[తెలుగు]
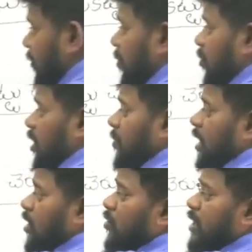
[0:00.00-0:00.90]
గ్రామ
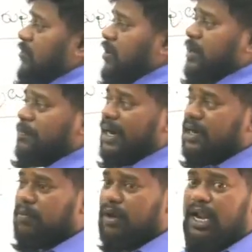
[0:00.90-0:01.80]
పొలిమేరలో ఉన్నటువంటి
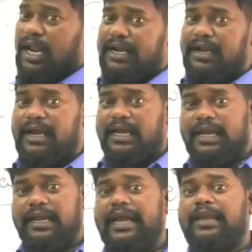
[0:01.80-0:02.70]
పంట
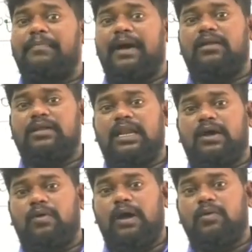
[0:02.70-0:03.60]
పొలాలన్నిటికీ నీటి
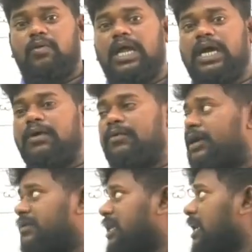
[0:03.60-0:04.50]
పారుదలకు అనుకూలంగా
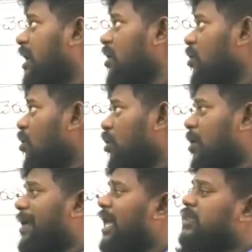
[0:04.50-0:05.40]
ఉండే విధంగా
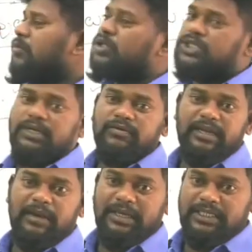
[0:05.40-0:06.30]
ఒక ప్రాంతంలో
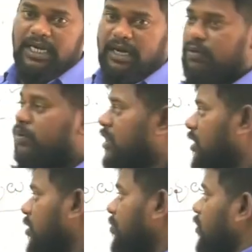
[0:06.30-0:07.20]
చెరువును
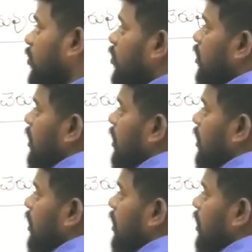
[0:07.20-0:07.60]
నిర్మించాలనుకుంటారు ఇప్పుడు